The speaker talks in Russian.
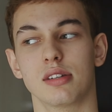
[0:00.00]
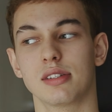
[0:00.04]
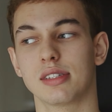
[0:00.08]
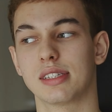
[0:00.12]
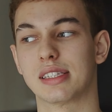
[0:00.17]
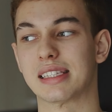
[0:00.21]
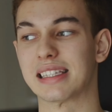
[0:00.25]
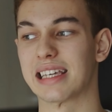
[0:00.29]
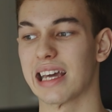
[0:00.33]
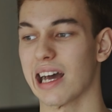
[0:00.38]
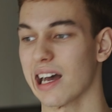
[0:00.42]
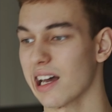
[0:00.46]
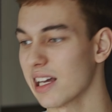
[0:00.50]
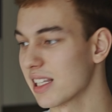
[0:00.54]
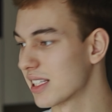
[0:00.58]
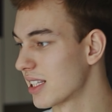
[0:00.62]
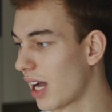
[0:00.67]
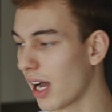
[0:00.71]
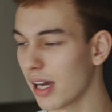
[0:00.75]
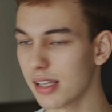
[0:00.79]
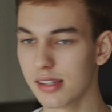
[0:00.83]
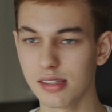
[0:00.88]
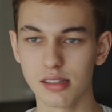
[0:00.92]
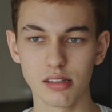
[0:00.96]
Я
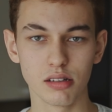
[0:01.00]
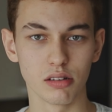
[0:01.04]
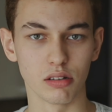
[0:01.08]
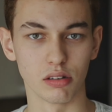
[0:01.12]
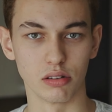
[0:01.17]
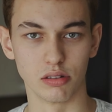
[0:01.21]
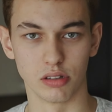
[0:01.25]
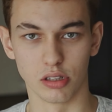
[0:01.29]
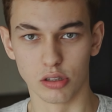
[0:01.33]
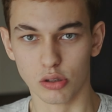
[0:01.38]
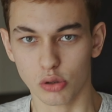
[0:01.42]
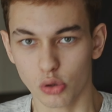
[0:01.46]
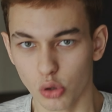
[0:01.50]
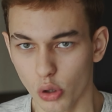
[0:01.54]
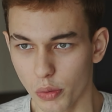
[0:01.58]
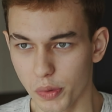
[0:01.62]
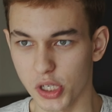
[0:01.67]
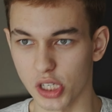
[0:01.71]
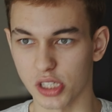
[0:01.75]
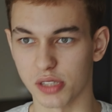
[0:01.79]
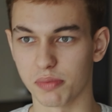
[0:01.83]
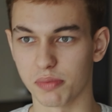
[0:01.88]
заходил на ютубчик,